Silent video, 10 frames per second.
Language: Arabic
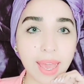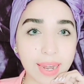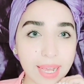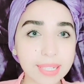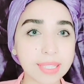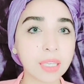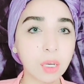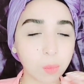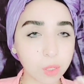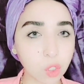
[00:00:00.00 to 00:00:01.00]
انا حسيت
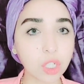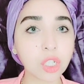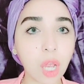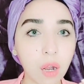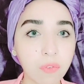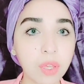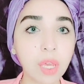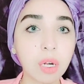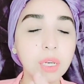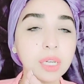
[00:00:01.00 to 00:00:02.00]
ان بشرتي
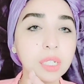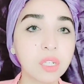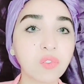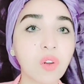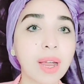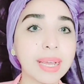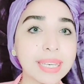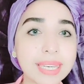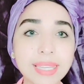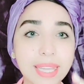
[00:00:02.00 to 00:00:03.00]
حرفيا نظيفه
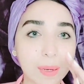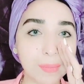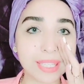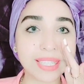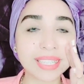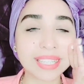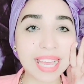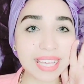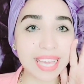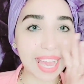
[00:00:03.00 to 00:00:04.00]
جدا
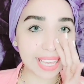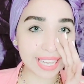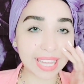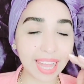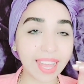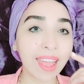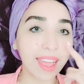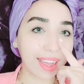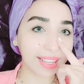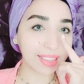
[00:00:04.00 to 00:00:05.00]
بتزيق كده
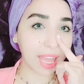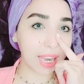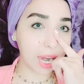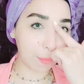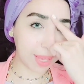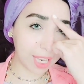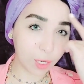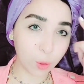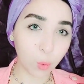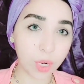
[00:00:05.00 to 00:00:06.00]
حتى الاماكن
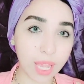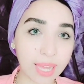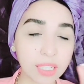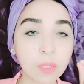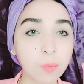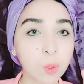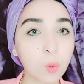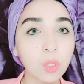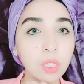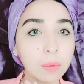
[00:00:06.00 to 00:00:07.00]
الدهنيه عندي من
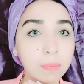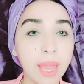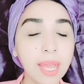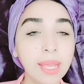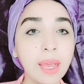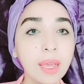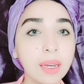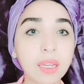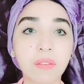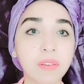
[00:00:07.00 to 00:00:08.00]
كتر ما هي
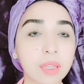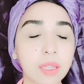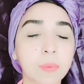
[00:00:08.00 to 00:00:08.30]
ندفت